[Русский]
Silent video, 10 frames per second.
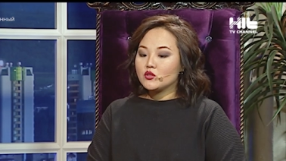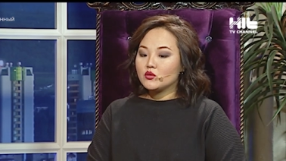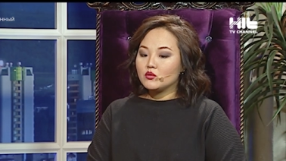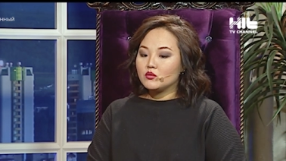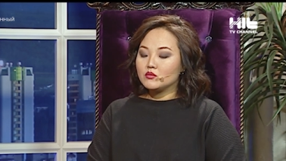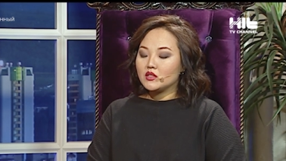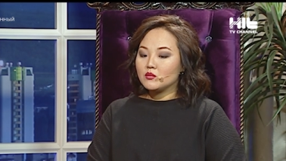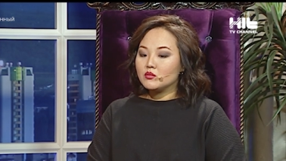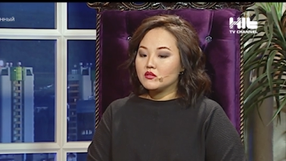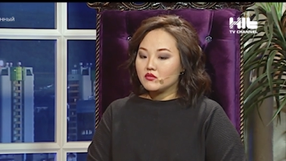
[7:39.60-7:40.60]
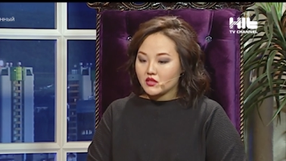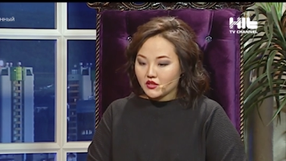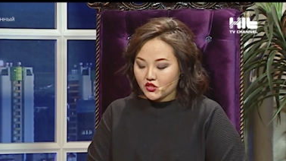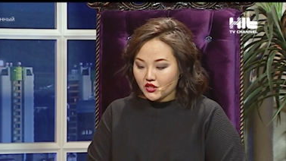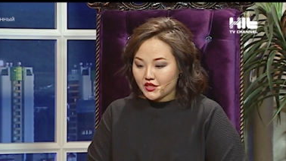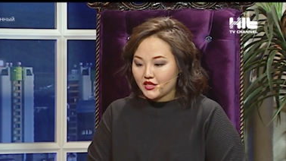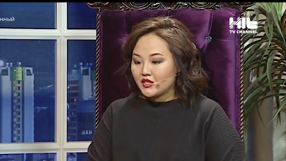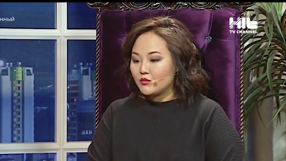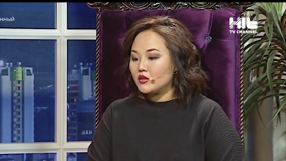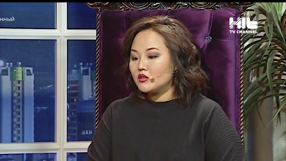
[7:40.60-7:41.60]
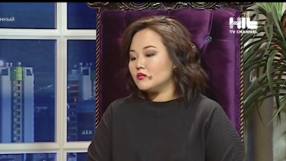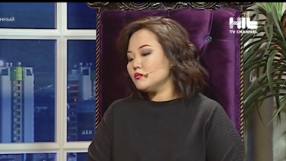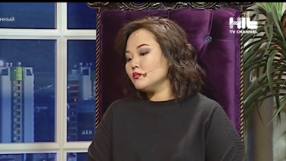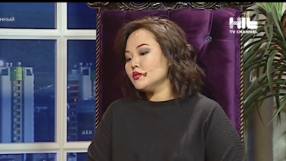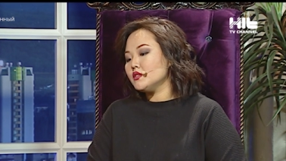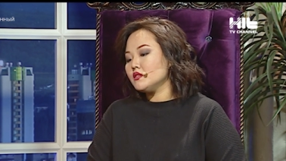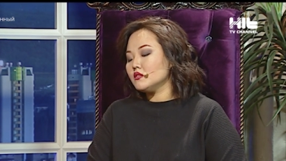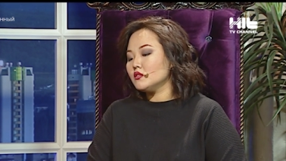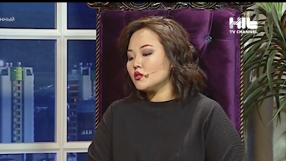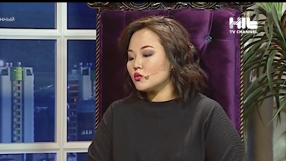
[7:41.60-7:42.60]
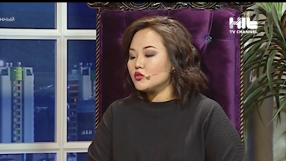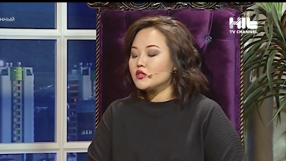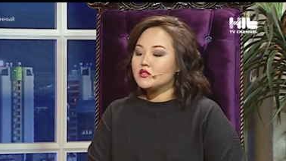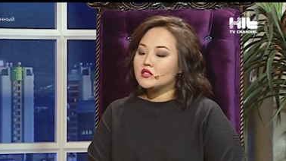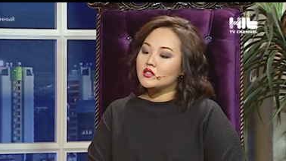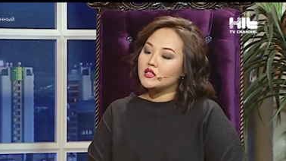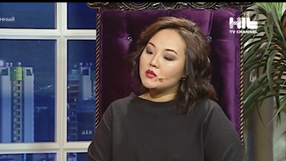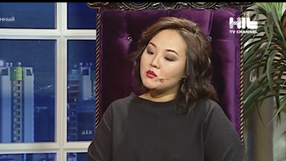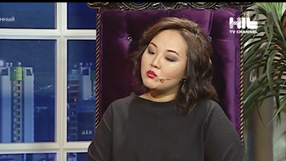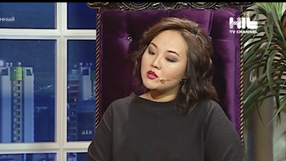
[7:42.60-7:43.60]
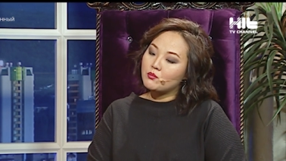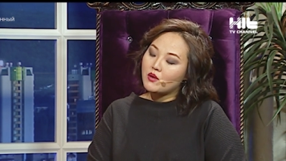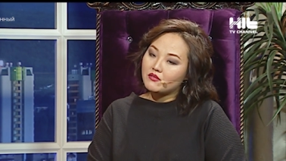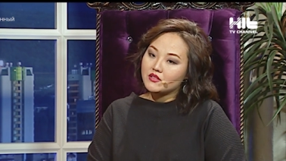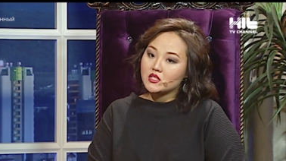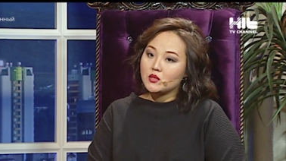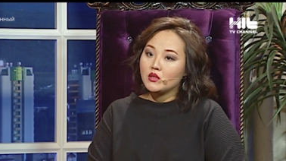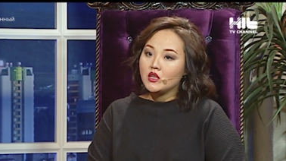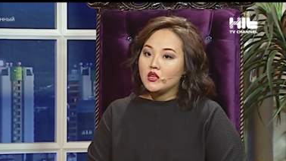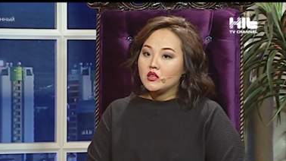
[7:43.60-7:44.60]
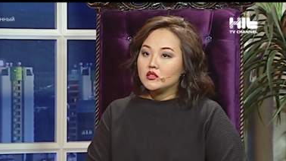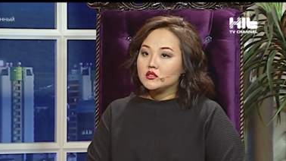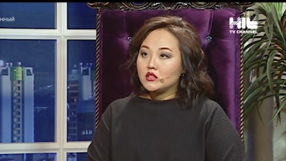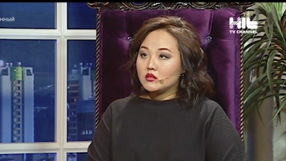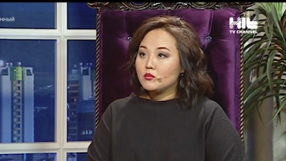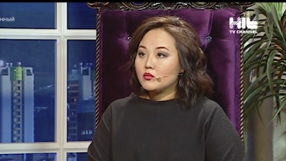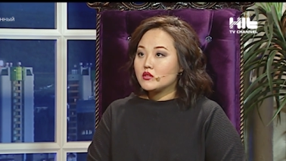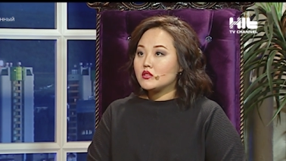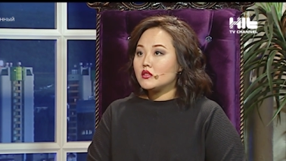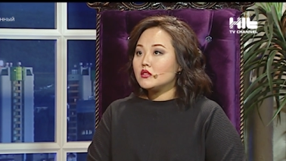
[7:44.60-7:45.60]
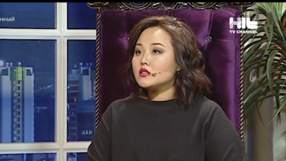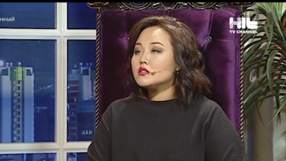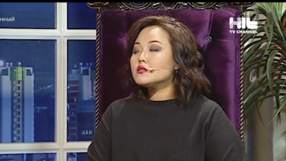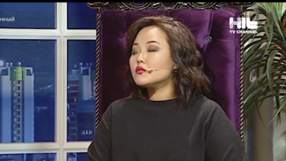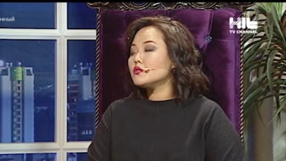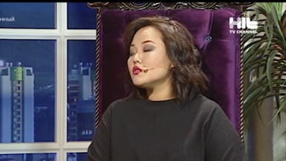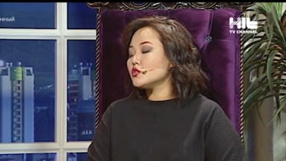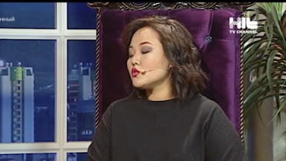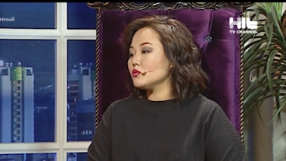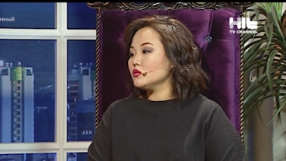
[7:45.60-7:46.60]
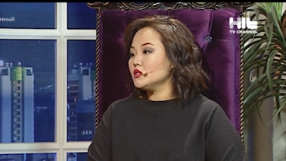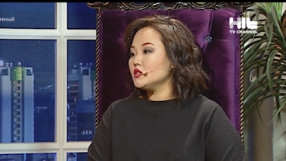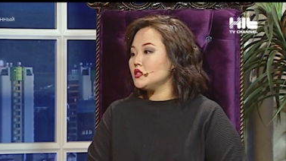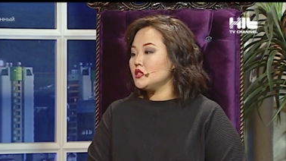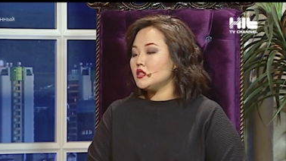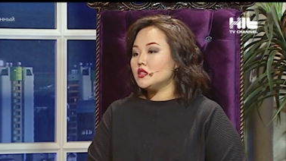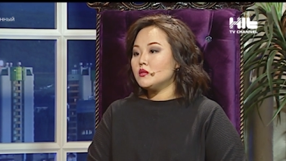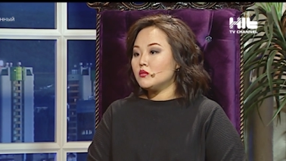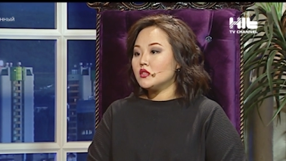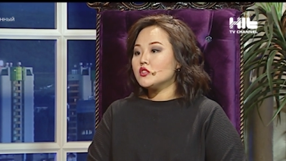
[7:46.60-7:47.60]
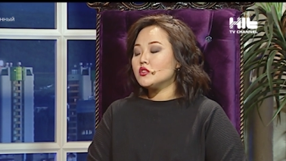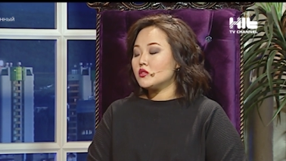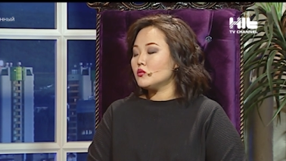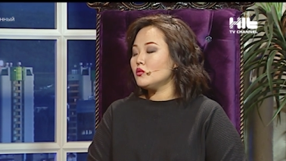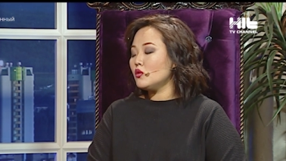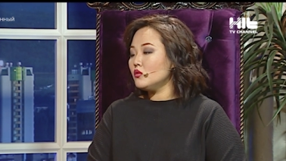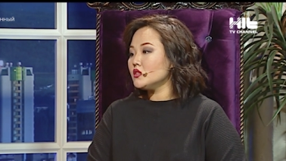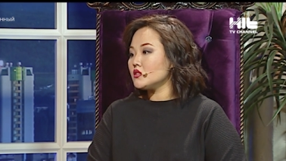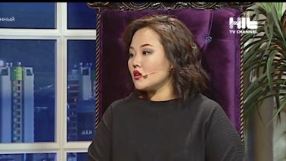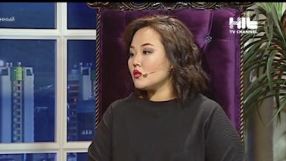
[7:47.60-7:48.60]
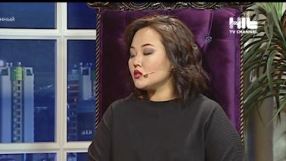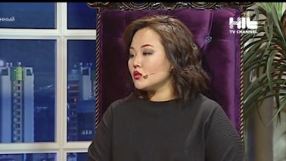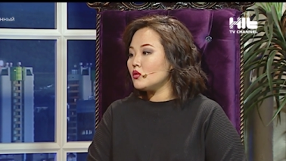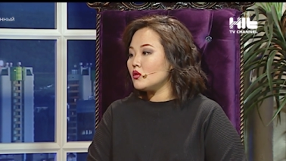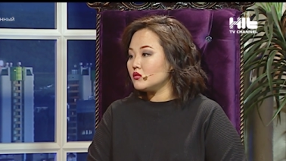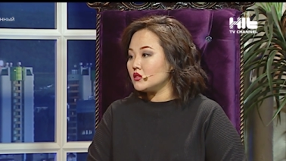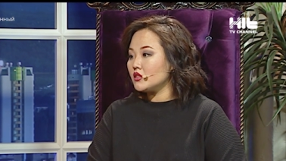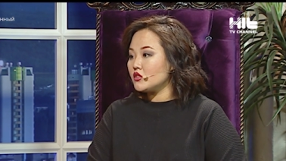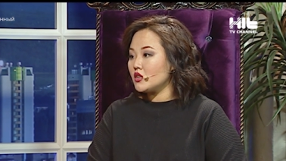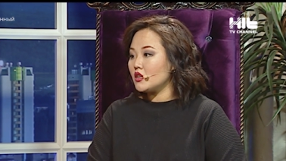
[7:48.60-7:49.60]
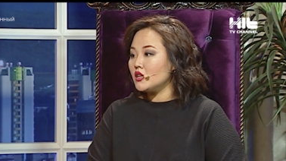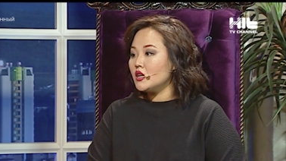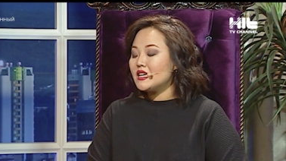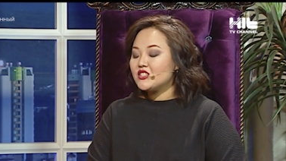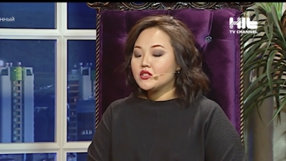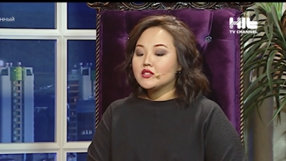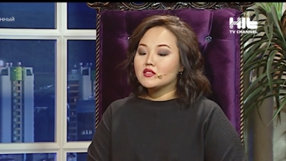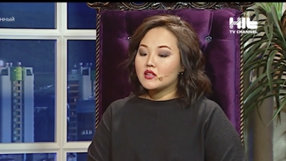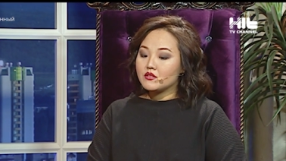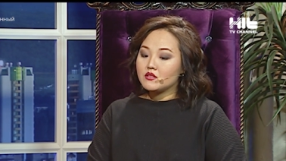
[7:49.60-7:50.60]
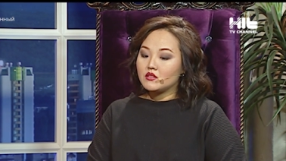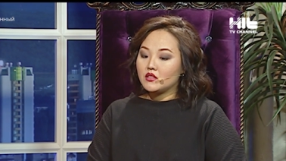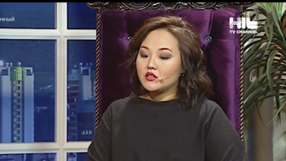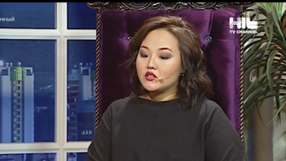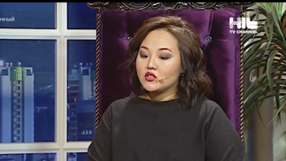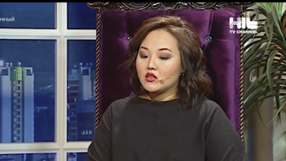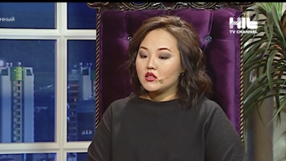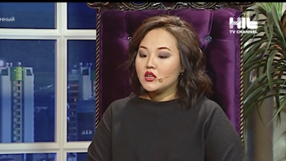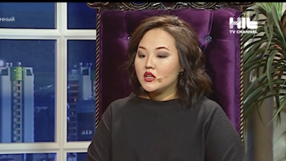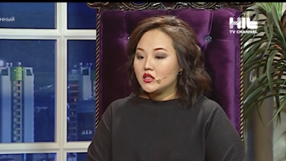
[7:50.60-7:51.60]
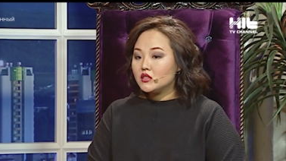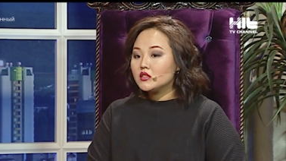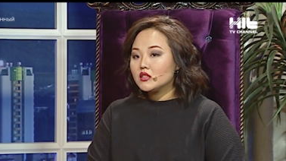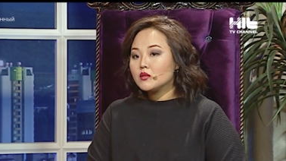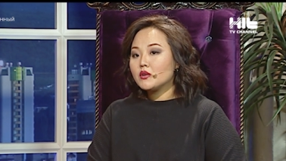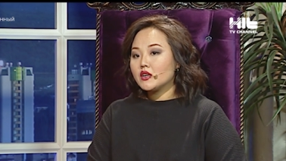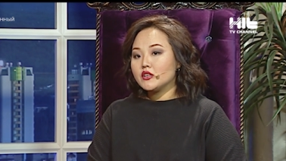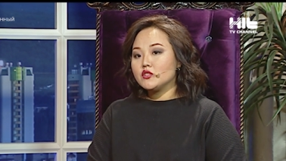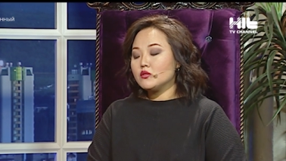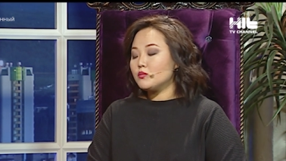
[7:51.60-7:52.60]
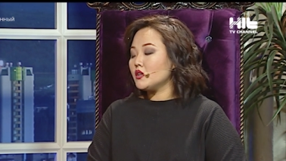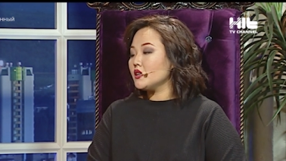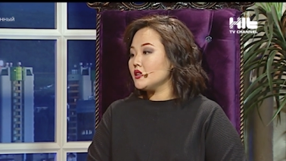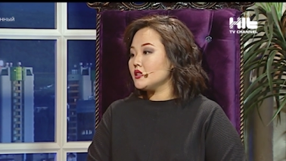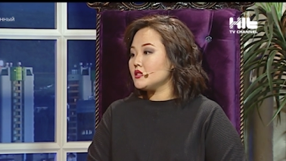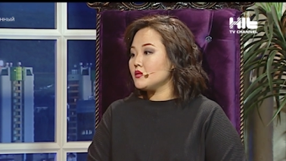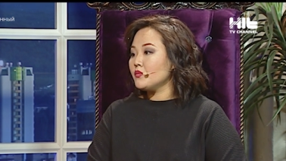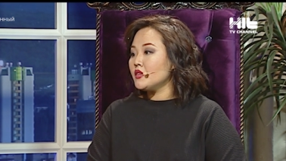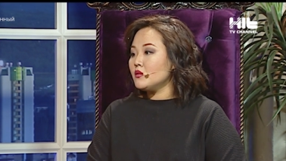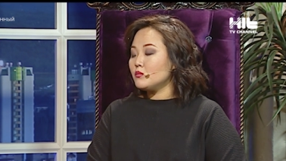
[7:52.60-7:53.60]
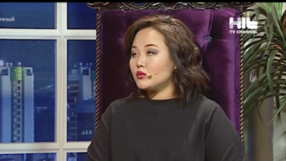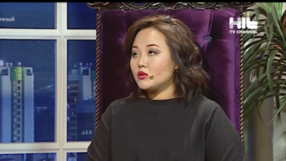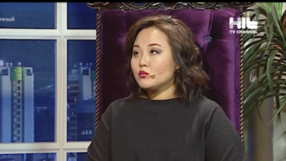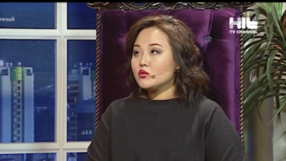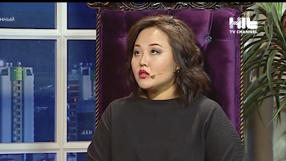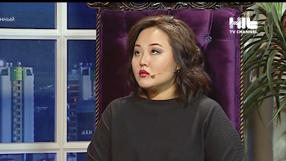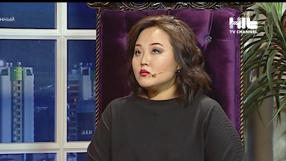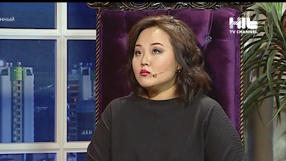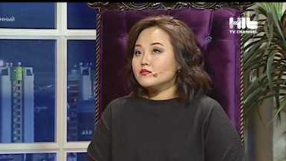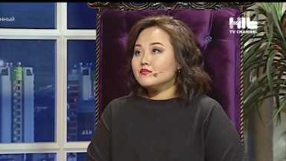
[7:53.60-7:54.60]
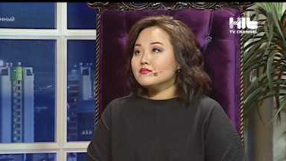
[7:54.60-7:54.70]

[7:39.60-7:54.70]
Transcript: что надо быть выскочкой, либо быть круче всех, либо быть пафосным. Нет, просто надо найти свою нишу и именно через духовность, какое-то духовное начало, через нравственное начало, это надо прокачивать, прогонять. mm Потому что, ну,